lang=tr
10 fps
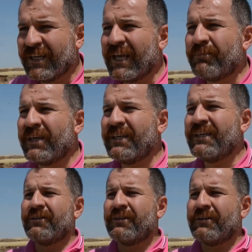
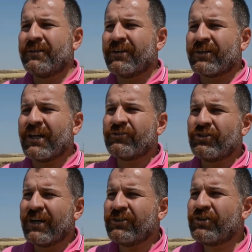emeği e,
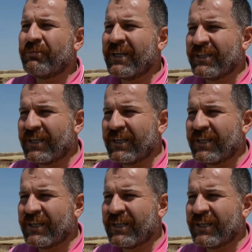rantçıların cebine